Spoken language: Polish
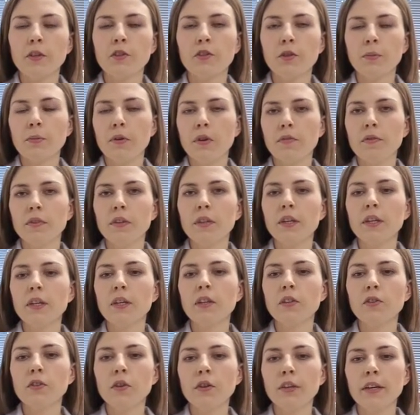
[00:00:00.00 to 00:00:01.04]

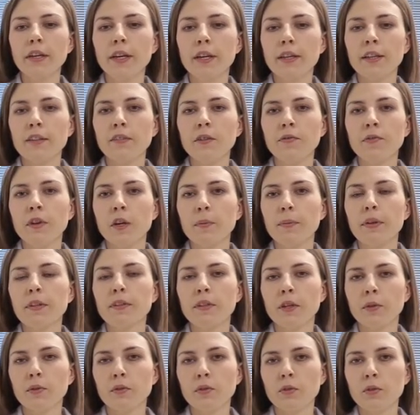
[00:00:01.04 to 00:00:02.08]
grzybowych do degradacji
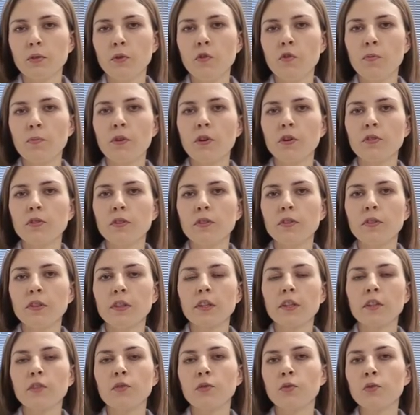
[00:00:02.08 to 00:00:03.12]
farmaceutyków
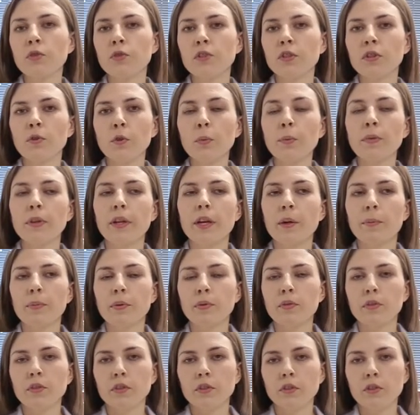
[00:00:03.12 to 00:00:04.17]
pochodzących z różnych grup
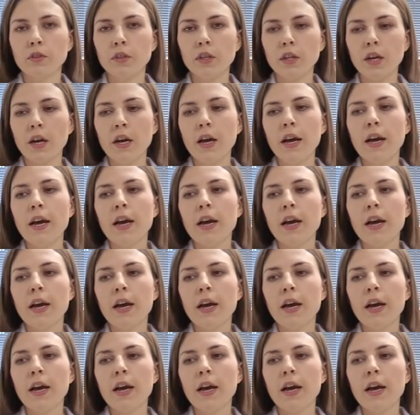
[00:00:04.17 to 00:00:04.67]
terapeutycznych,